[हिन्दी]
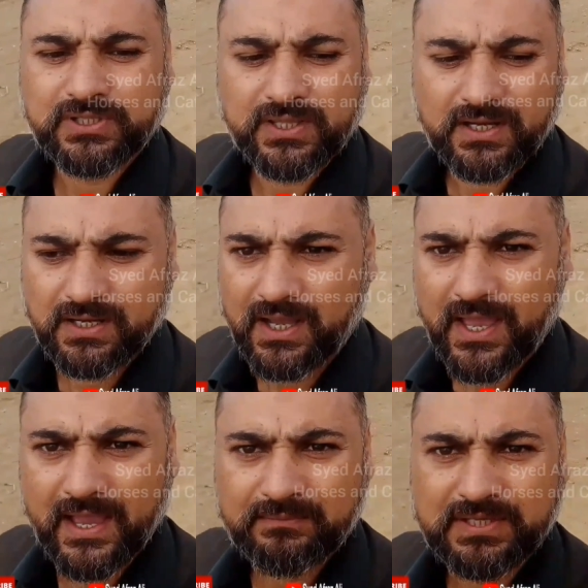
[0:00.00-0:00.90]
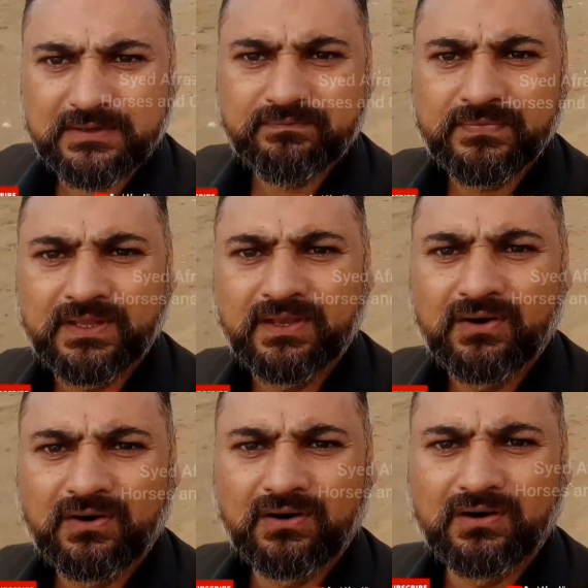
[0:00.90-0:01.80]
बहुत ज़्यादा अहम थी
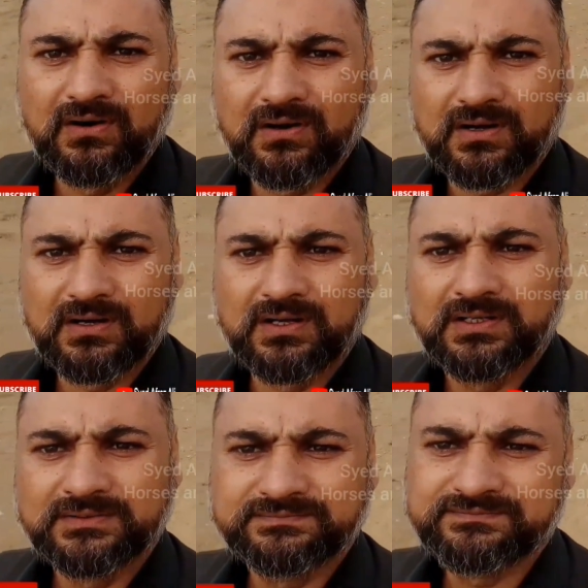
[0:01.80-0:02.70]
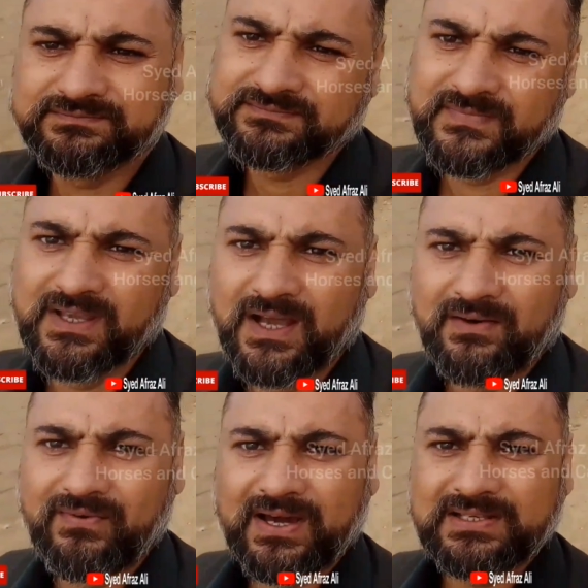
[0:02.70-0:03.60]
और
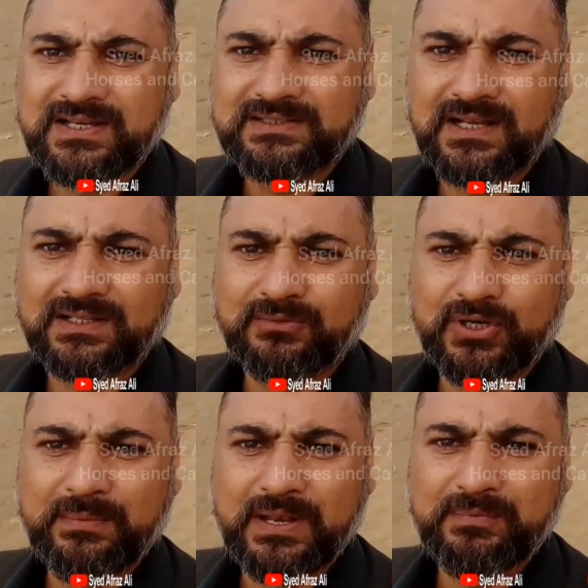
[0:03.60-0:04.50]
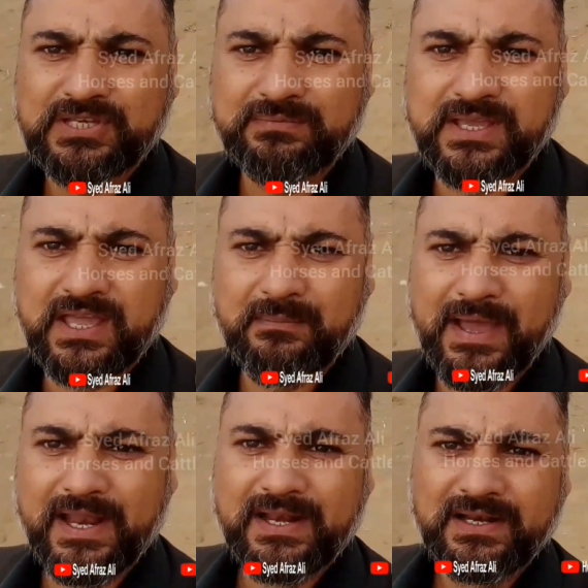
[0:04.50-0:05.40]
अब वाक्य साथ साथ ख़त्म हो रही है मेरे पीछे आप देखेंगे
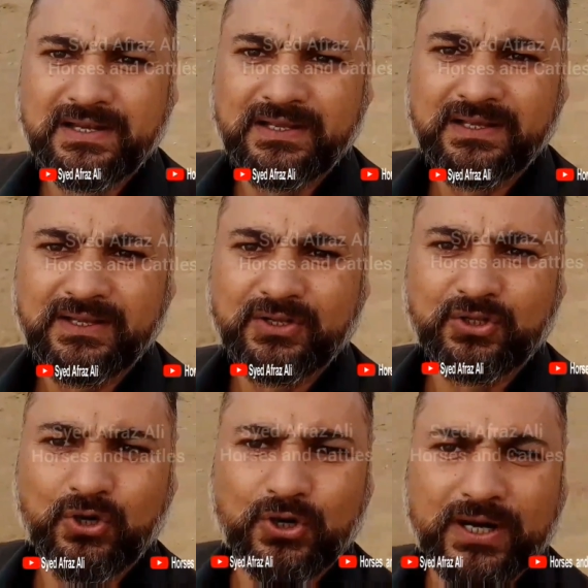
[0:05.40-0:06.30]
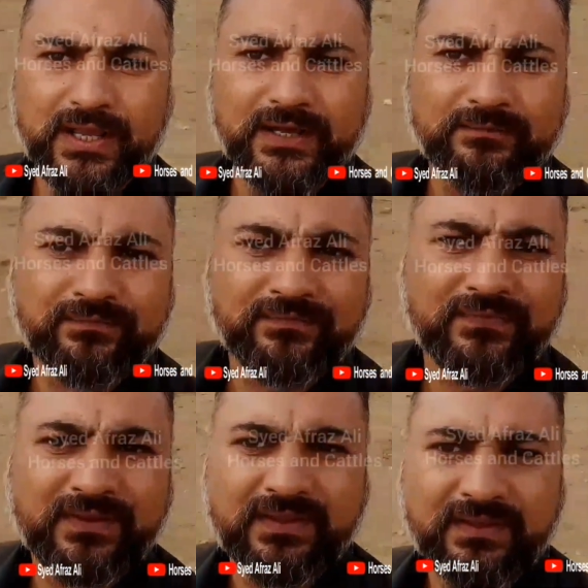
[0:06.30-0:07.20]
बैल दौड़ रहे हैं
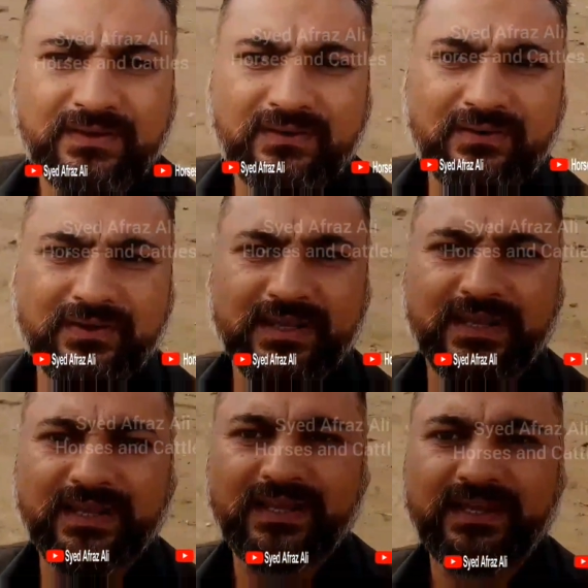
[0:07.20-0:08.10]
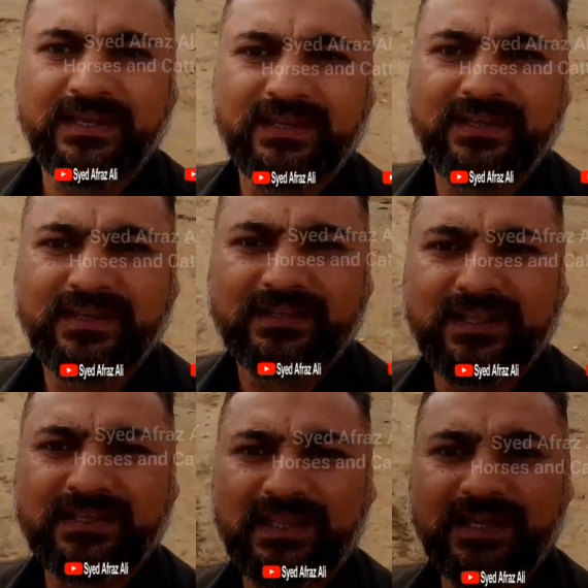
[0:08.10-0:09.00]
और ये
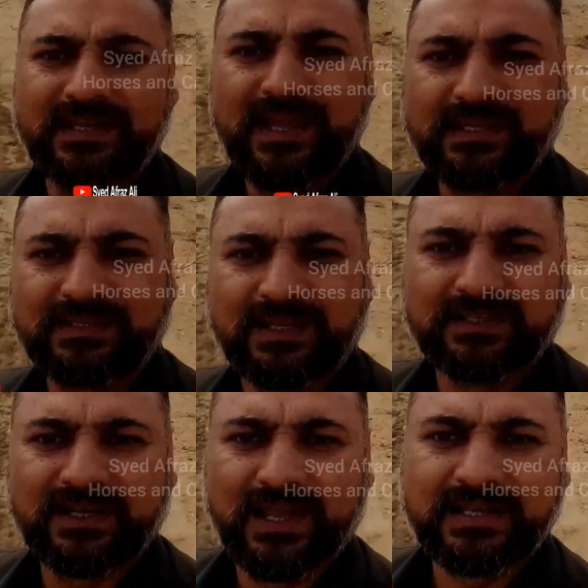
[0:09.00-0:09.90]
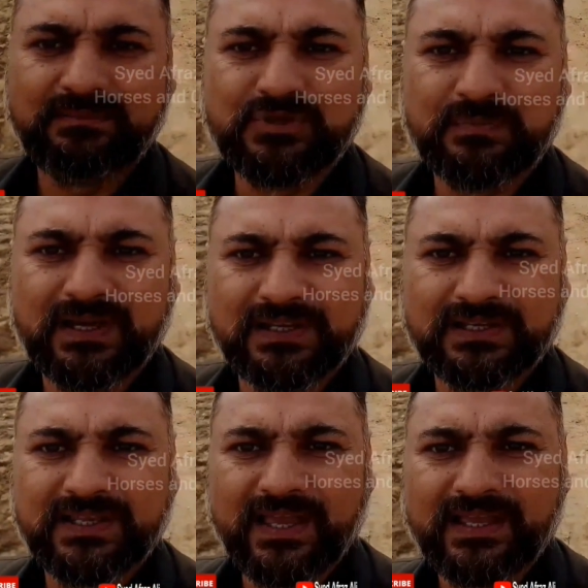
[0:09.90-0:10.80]
देखते हैं कि ये कितनी हद तक लाएंगे बीच में
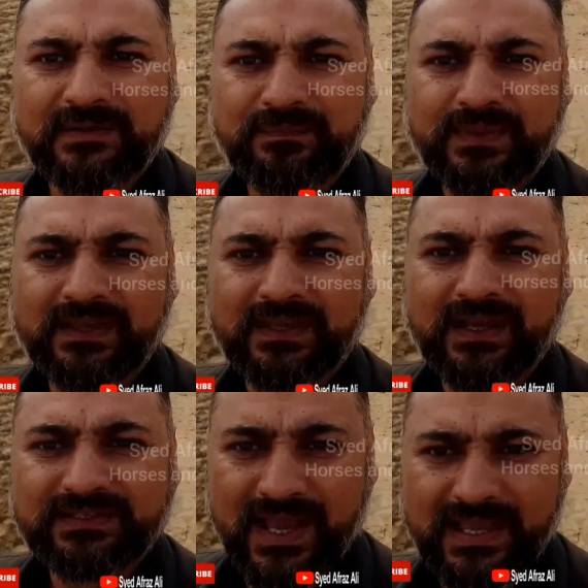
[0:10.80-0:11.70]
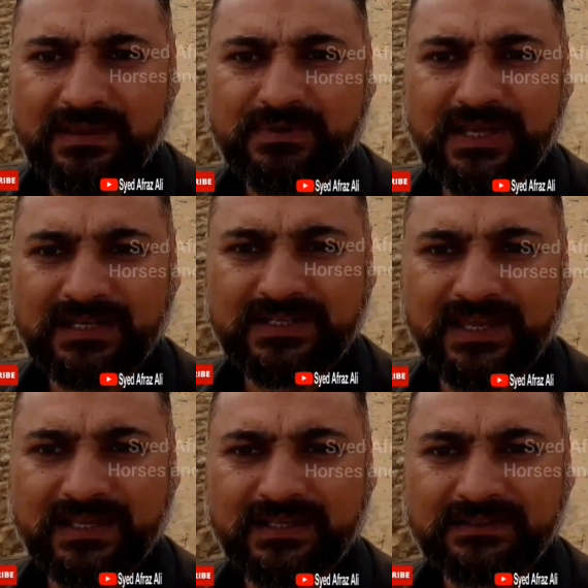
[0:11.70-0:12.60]
क्लियर जाएंगे जाएंगे भी या नहीं
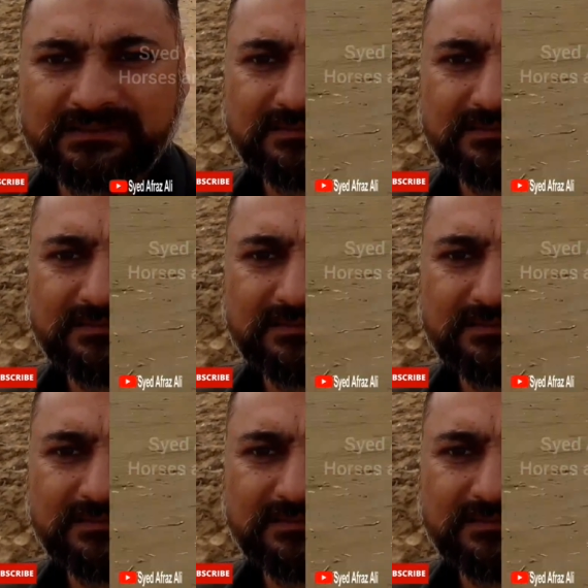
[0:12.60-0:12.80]
जाएंगे अभी